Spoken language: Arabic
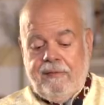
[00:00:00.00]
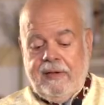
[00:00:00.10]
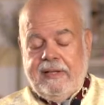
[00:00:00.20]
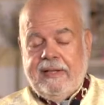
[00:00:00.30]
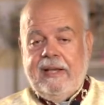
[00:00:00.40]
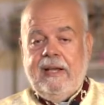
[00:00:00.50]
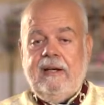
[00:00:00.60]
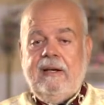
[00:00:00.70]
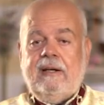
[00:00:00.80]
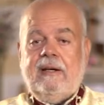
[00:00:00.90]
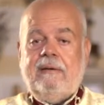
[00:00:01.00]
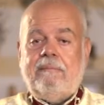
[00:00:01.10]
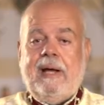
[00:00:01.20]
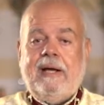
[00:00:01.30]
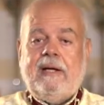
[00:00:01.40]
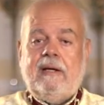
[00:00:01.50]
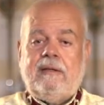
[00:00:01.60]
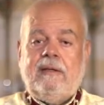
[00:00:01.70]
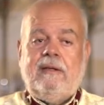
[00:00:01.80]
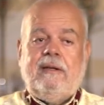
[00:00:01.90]
في إنجيل باكر
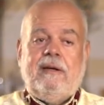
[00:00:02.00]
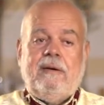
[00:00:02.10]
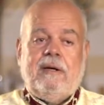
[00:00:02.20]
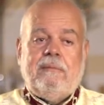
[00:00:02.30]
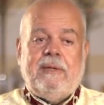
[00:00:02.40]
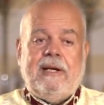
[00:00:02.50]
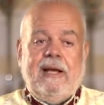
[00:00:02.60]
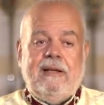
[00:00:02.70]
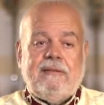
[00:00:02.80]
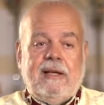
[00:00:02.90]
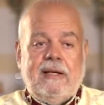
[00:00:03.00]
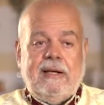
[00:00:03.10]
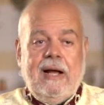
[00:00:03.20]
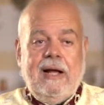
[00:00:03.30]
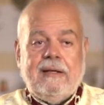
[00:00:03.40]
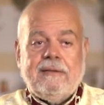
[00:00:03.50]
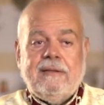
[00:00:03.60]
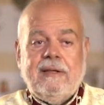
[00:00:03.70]
من هذا الأحد